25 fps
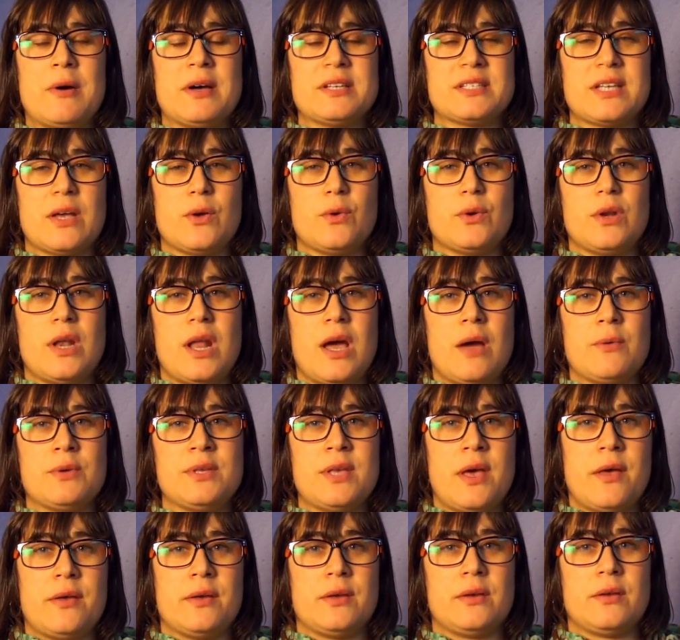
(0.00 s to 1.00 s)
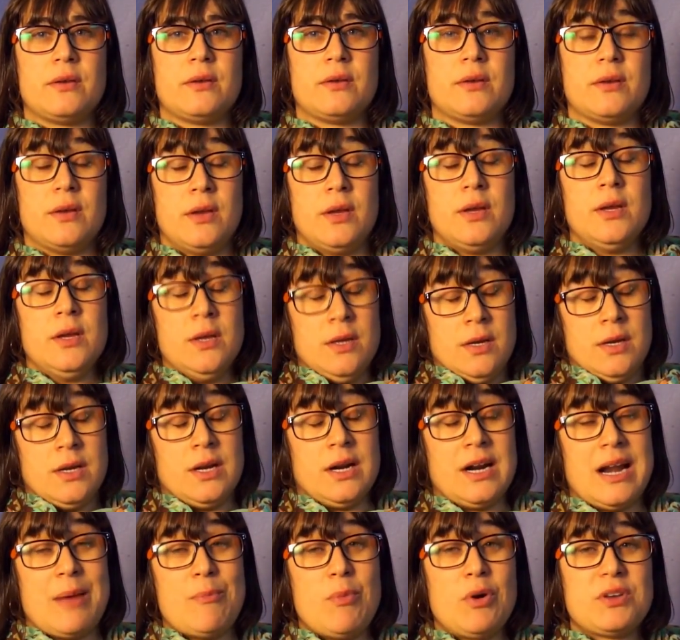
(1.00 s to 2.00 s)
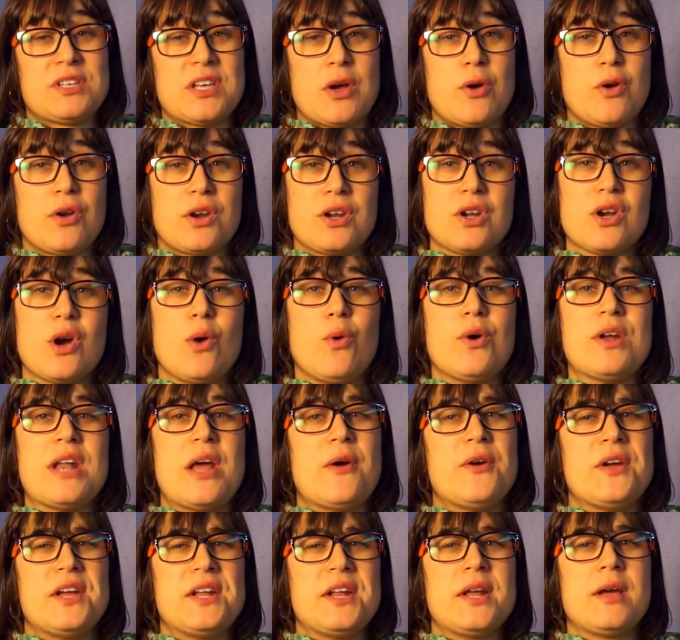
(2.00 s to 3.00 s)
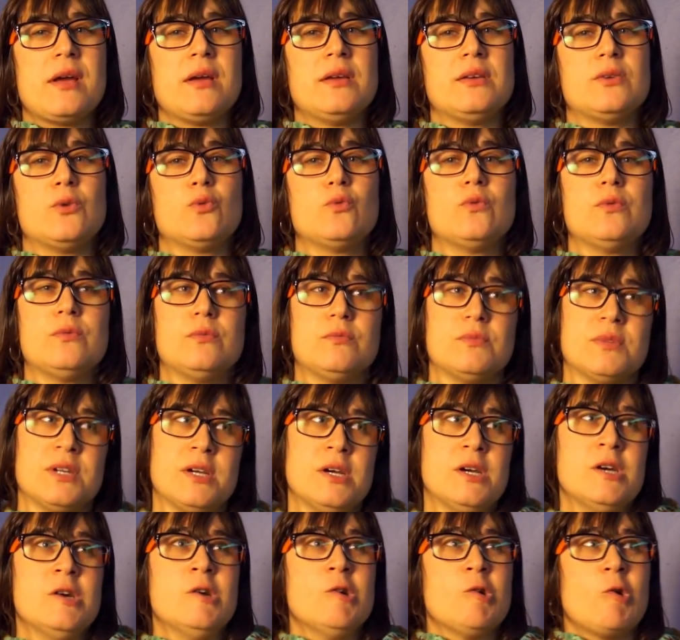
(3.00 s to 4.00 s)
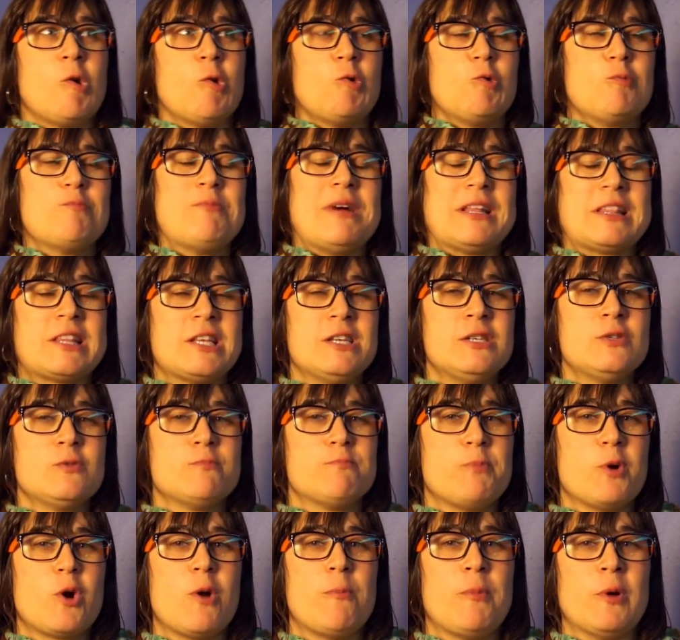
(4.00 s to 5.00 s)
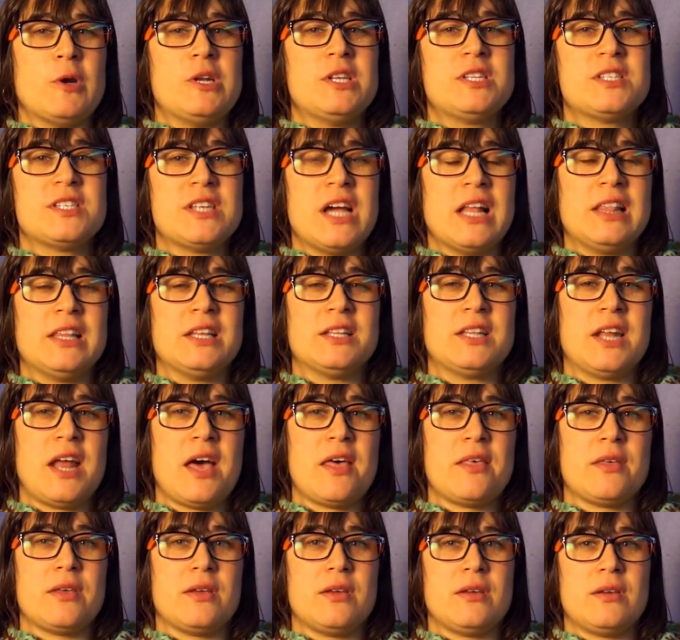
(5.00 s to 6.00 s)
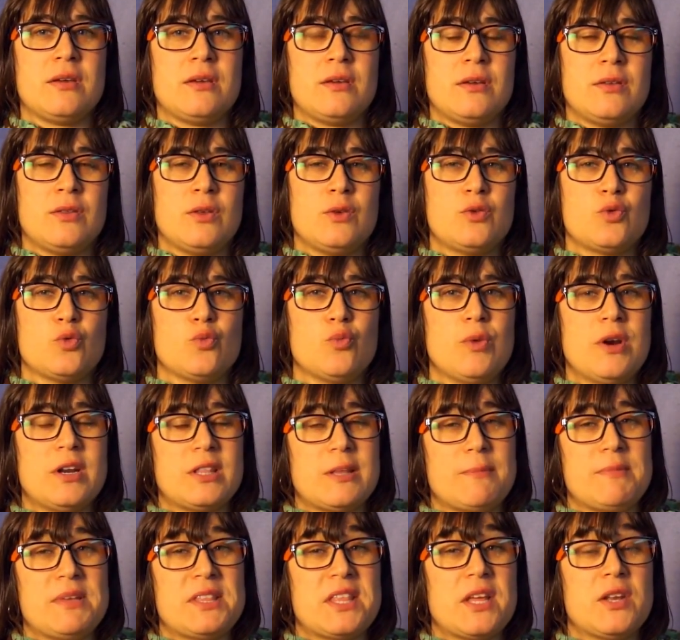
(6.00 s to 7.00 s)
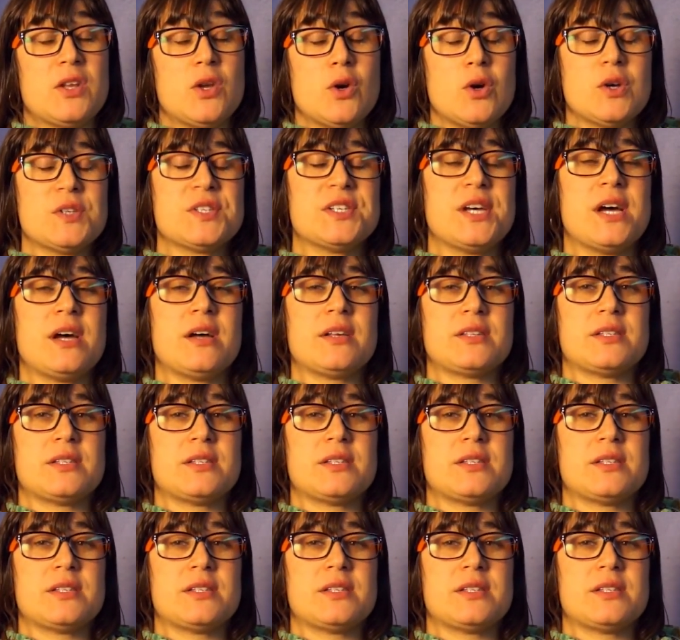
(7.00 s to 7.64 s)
basado en la vida del gran boxeador Ringo Bonavena y con un matiz un poco policial detrás de su muerte misteriosa,